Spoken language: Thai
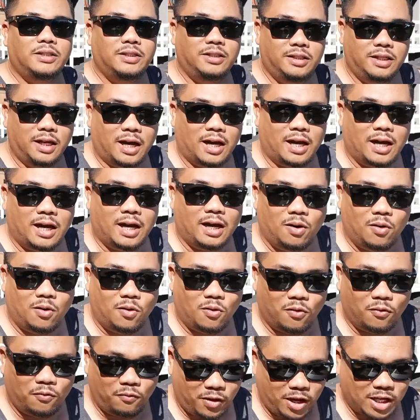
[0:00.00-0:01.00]
อย่าล
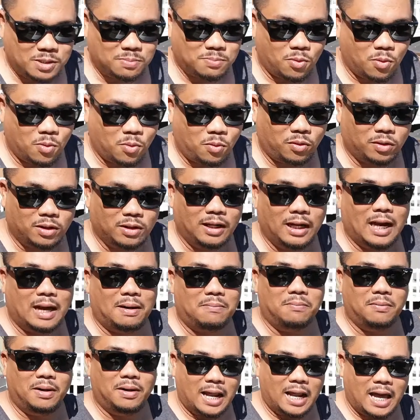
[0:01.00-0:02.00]
ง Facebook
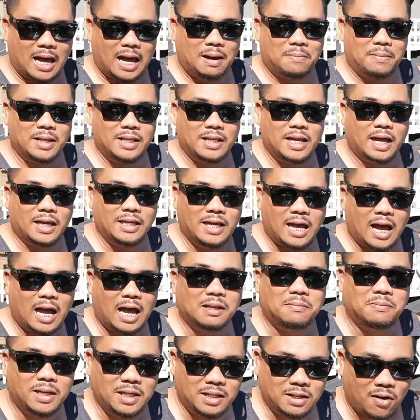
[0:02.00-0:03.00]
ล่ำลาบรรดาญา
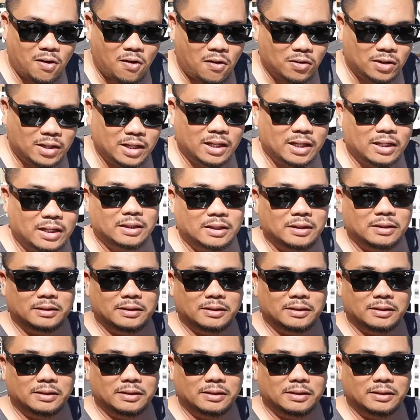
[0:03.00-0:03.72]
ติพี่น้องนะฮะ